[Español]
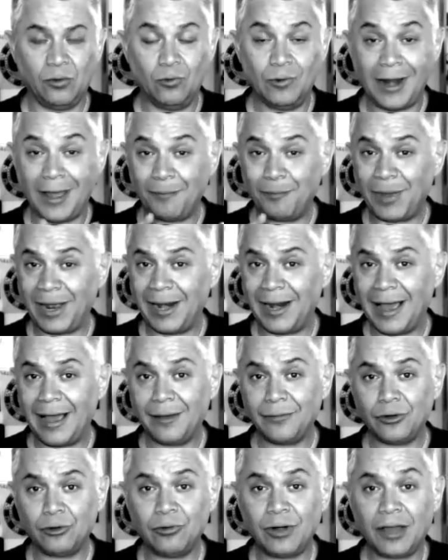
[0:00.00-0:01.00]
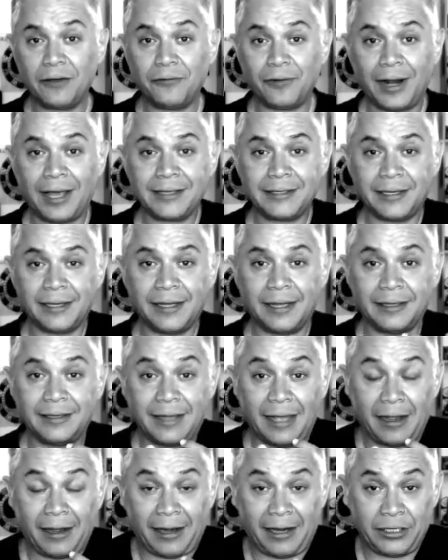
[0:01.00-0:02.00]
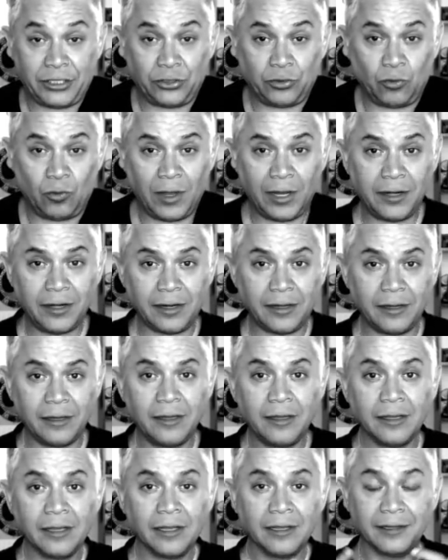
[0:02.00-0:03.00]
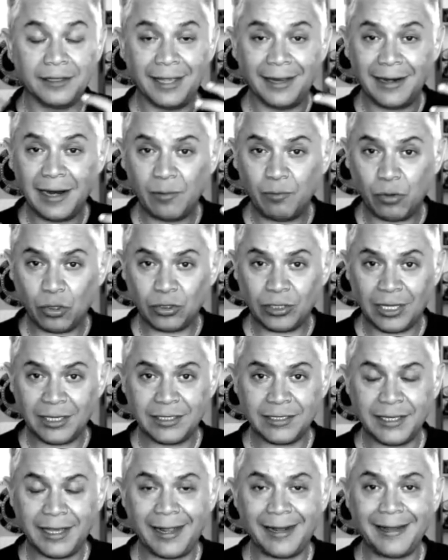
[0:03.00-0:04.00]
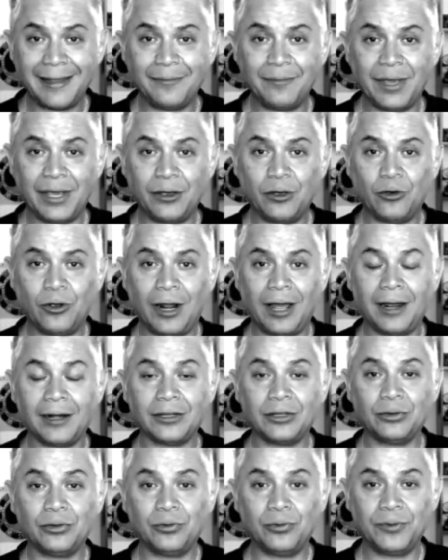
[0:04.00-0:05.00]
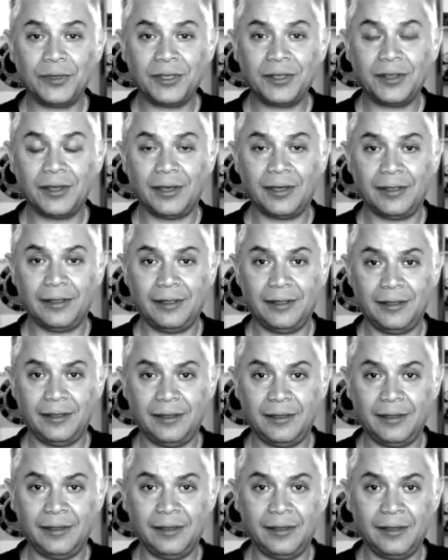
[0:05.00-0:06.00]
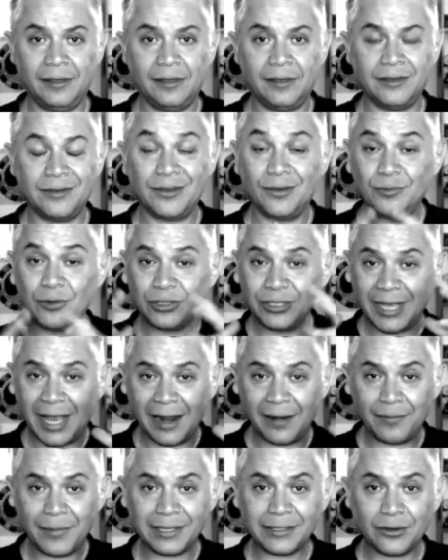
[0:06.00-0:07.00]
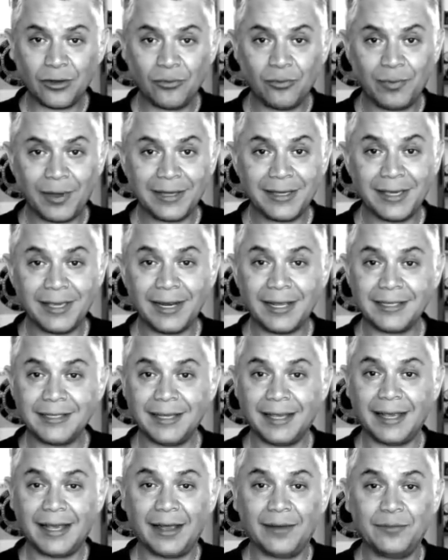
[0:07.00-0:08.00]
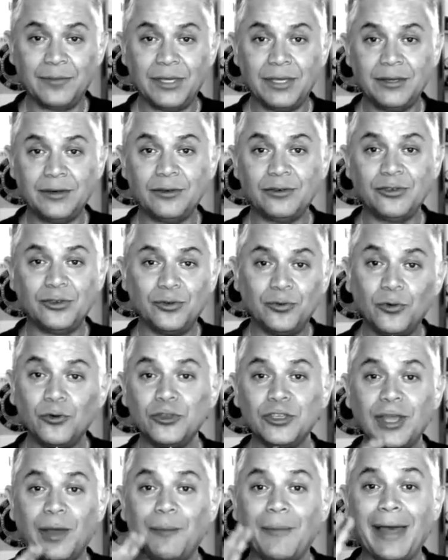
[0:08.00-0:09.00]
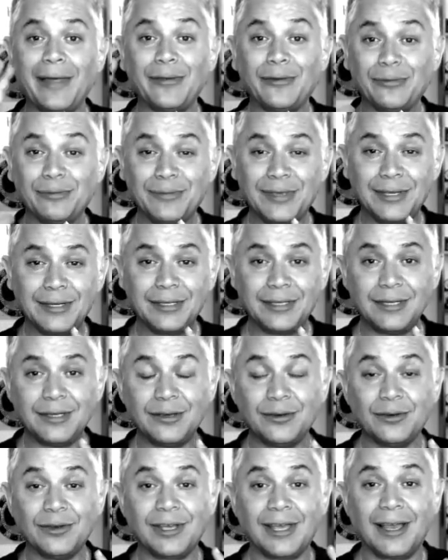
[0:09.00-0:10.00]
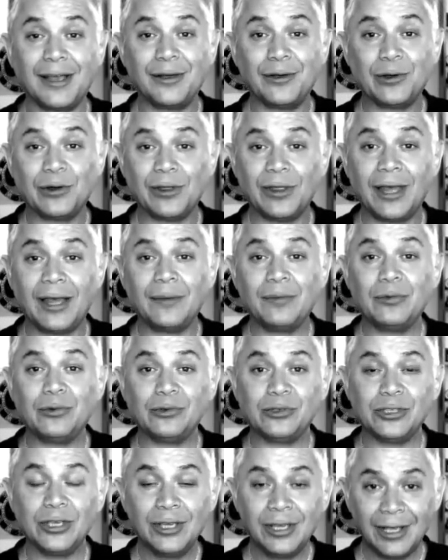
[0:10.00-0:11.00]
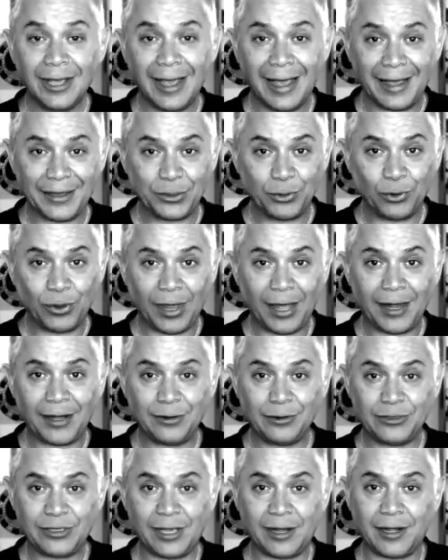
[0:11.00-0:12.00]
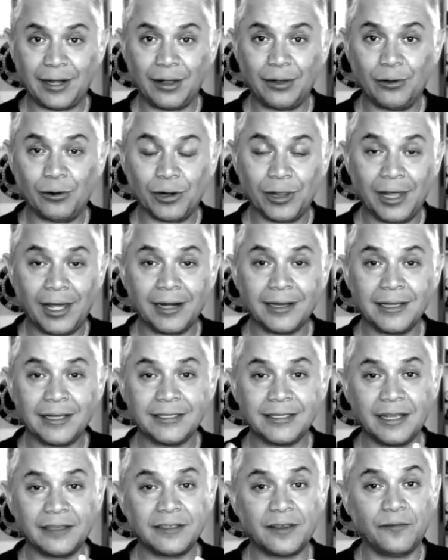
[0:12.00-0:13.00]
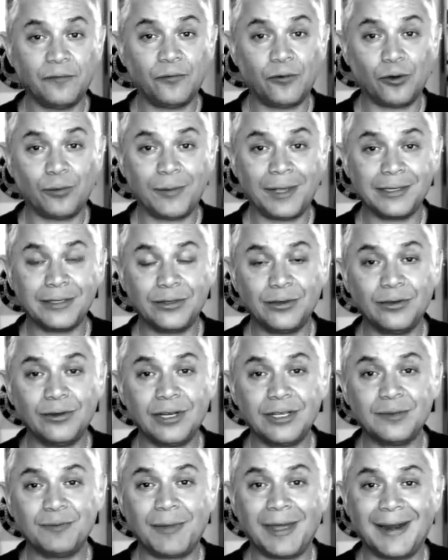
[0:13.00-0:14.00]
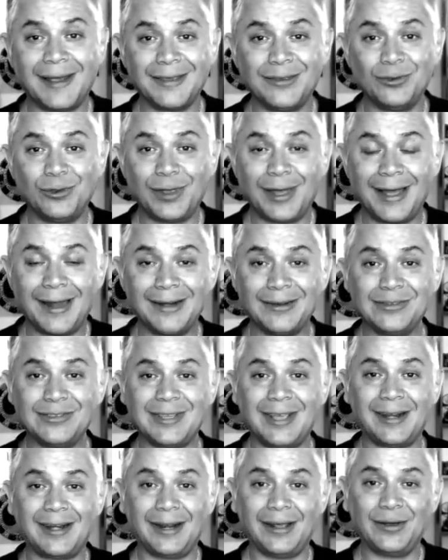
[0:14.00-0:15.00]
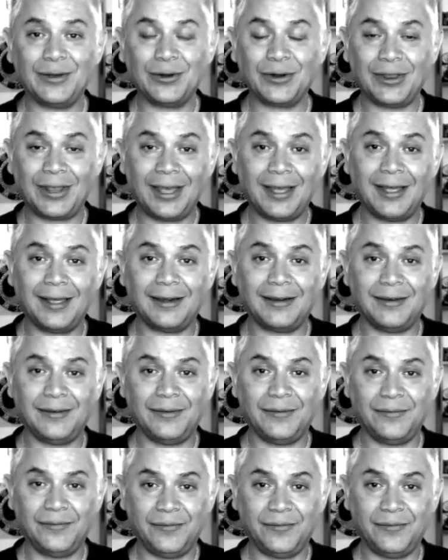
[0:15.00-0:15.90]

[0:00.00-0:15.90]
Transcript: Una palabra, una frase que te resuene, tiene el potencial de mejorar tu vida. Somos almas compañeras de camino y hubo un llamado mítico que acordamos, ayudarnos a recordar y estas informaciones para ayudarnos a recordar.